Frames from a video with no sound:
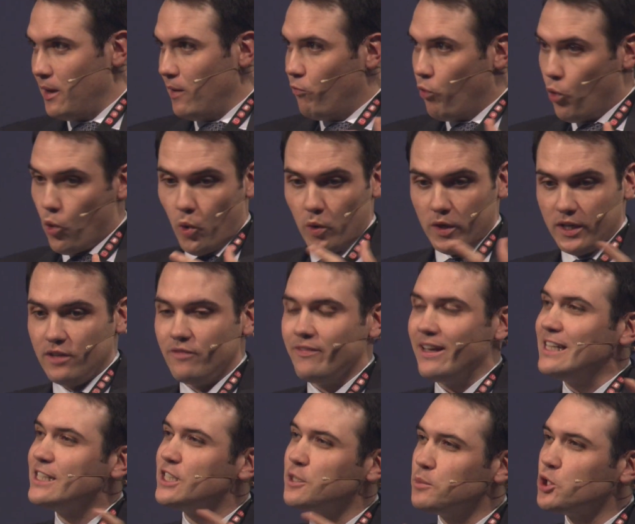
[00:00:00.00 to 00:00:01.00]
wo und in
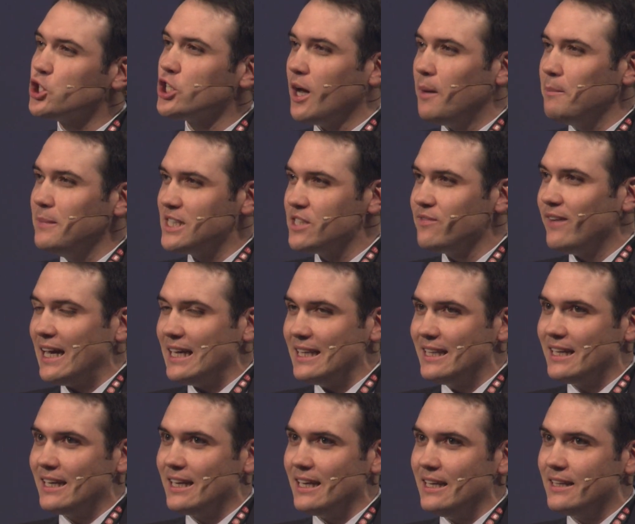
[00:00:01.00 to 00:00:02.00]
welchem Stamm es
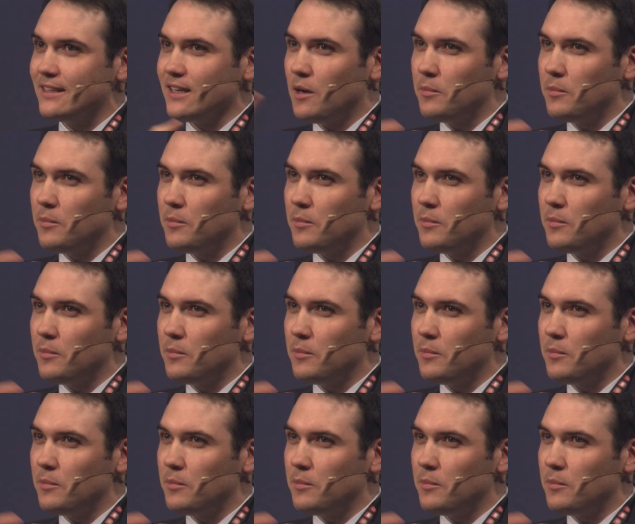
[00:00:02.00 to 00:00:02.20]
weitergeht.